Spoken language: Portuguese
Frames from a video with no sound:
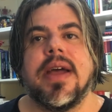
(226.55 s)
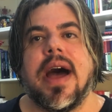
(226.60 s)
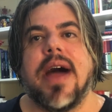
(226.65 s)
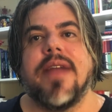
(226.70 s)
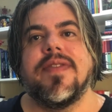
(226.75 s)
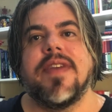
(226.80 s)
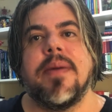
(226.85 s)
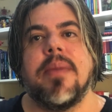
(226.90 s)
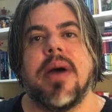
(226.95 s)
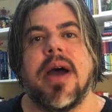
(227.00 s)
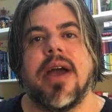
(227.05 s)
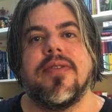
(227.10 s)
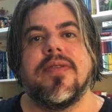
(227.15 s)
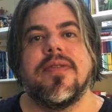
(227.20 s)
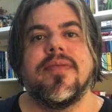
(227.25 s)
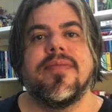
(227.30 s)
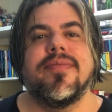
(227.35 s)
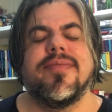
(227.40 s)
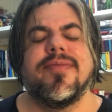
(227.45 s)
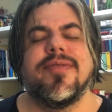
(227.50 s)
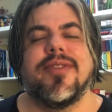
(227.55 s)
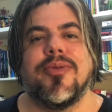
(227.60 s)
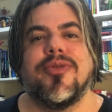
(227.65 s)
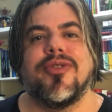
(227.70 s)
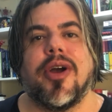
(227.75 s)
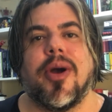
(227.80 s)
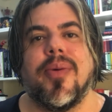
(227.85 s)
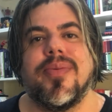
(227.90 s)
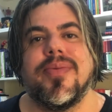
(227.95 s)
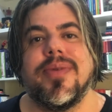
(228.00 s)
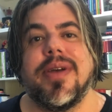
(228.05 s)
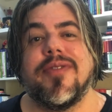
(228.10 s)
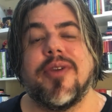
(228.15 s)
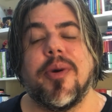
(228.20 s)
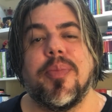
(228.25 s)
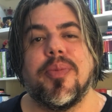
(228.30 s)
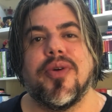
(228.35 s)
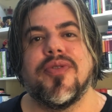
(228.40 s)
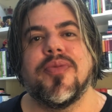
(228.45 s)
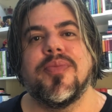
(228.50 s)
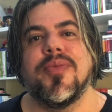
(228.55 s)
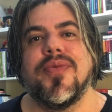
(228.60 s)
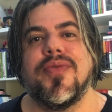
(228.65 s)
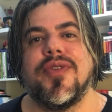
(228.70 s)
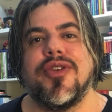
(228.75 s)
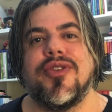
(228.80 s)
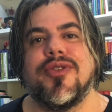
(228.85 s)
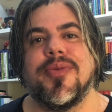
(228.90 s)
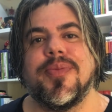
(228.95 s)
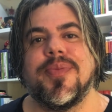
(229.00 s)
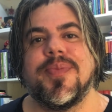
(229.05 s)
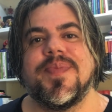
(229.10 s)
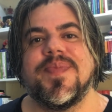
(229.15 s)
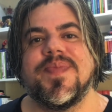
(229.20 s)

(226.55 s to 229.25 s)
Até mais. Tchau, tchau. E até o próximo vídeo.